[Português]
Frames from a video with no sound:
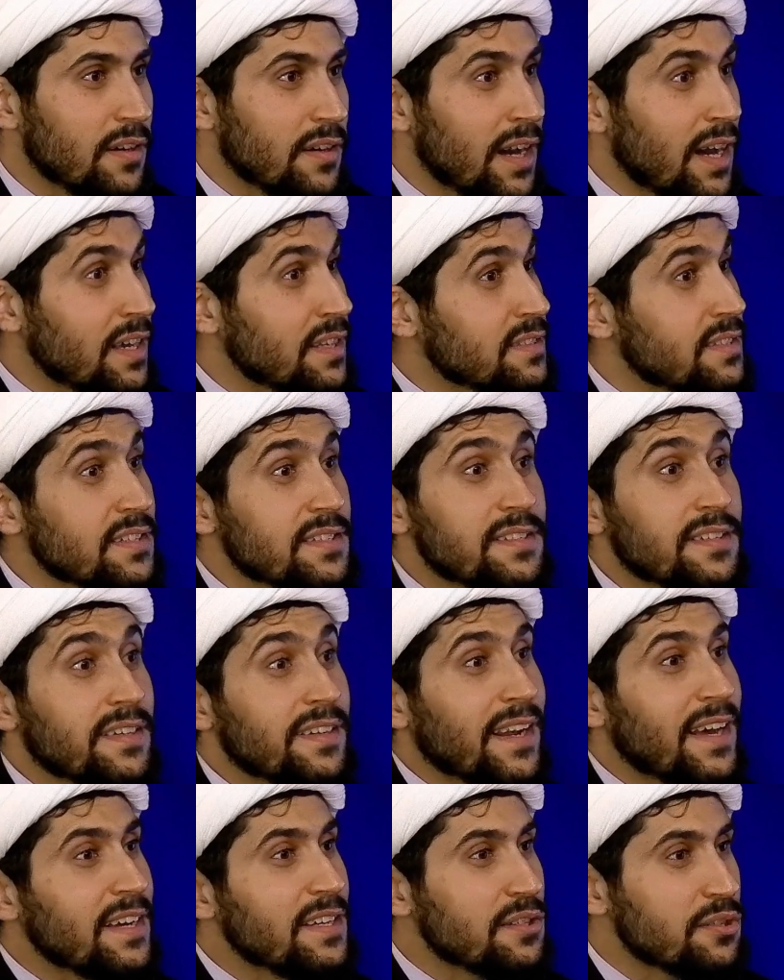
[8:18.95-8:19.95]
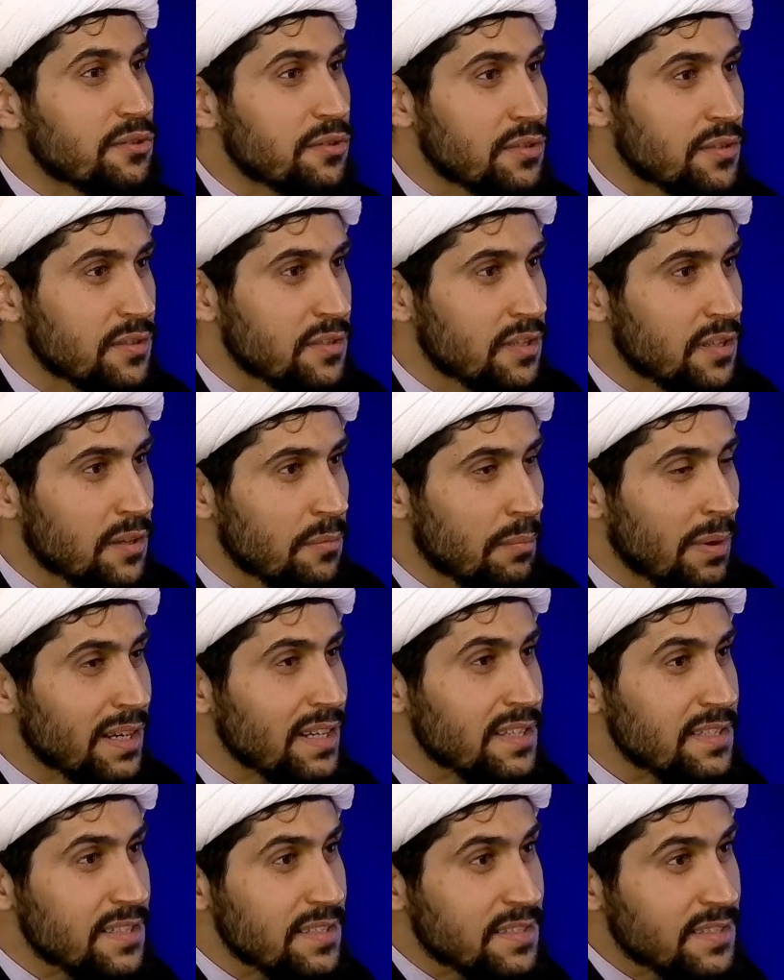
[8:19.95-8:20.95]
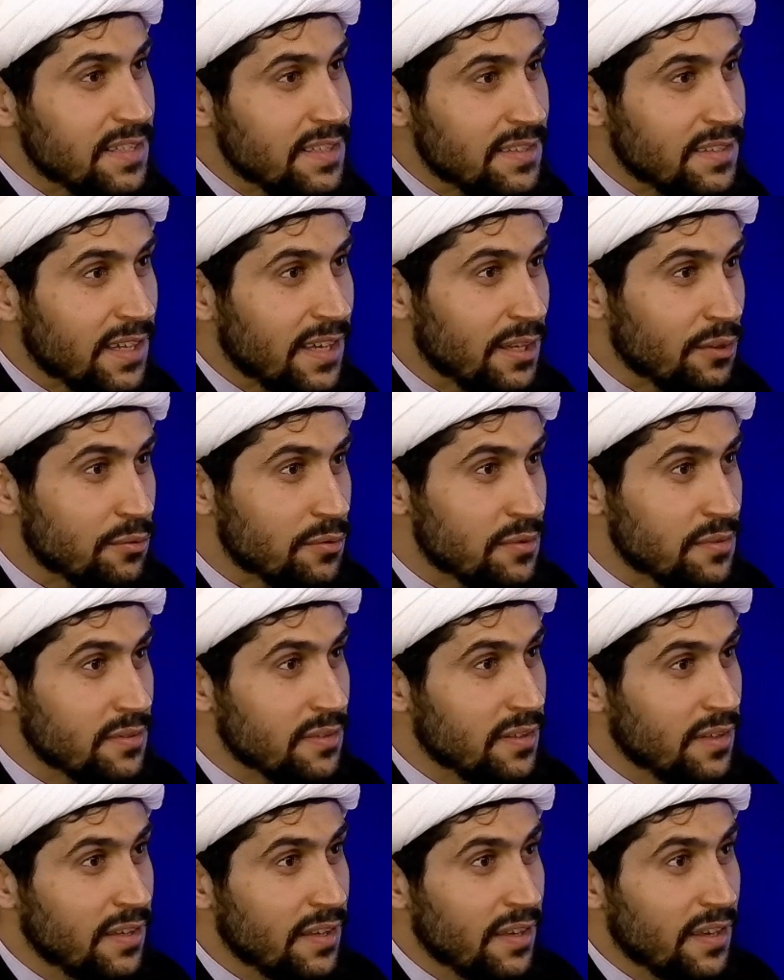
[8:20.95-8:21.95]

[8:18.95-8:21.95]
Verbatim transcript: casas grandes, para 60 anos.